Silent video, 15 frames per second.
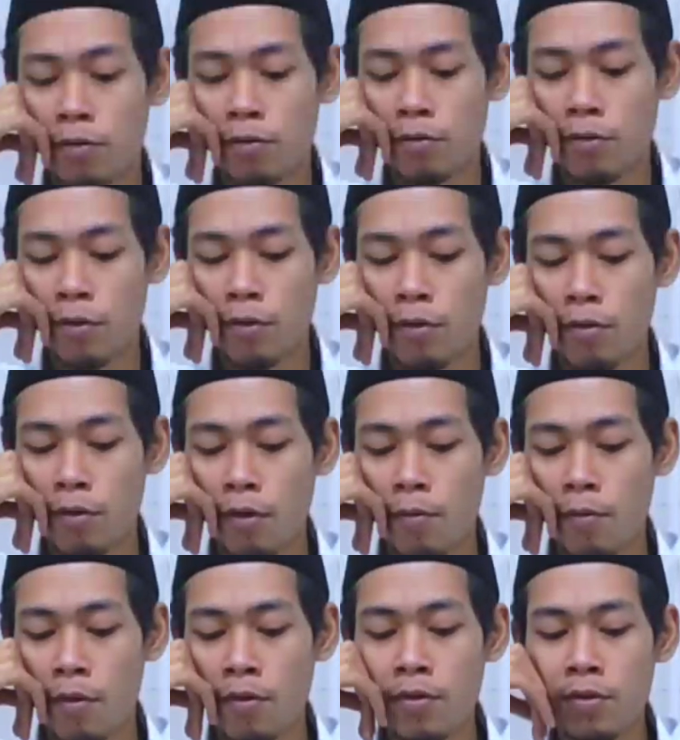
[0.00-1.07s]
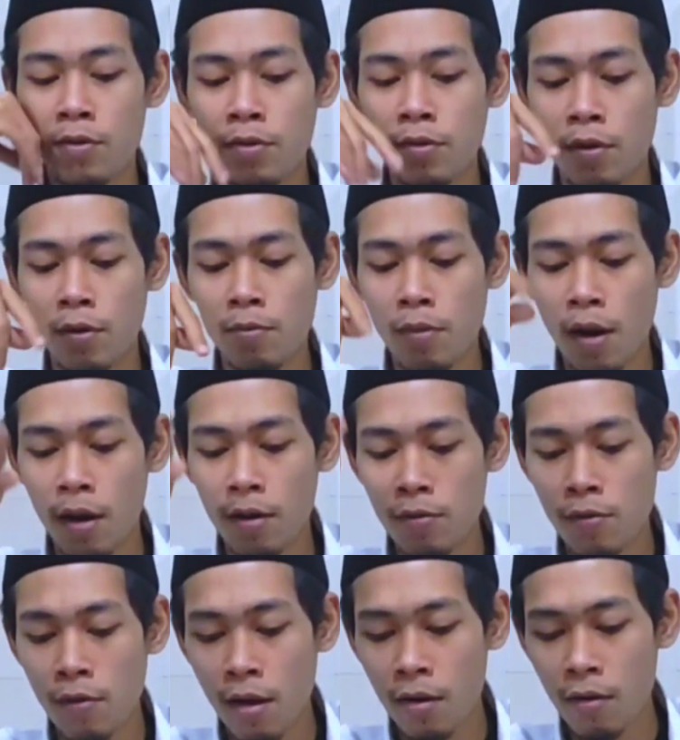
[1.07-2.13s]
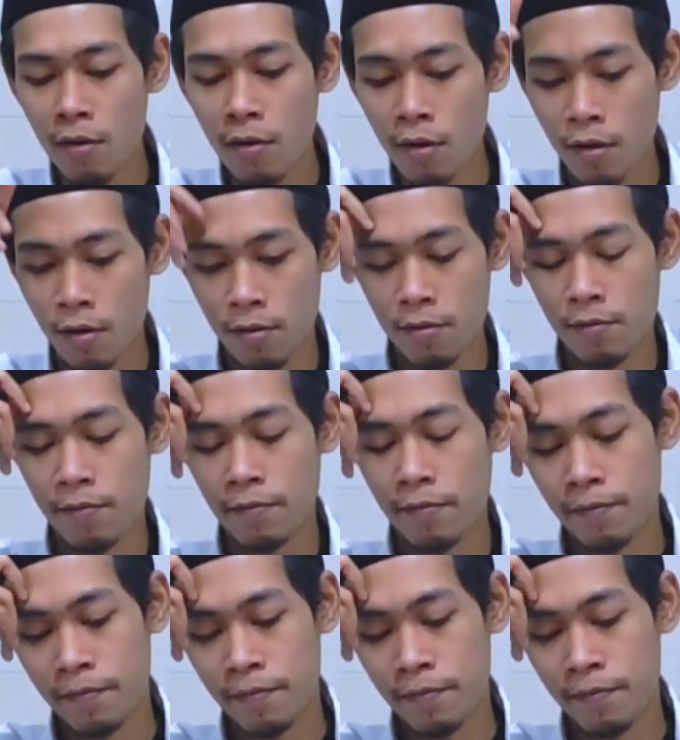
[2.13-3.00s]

lor dukun ngomong iki gek melayu ngalor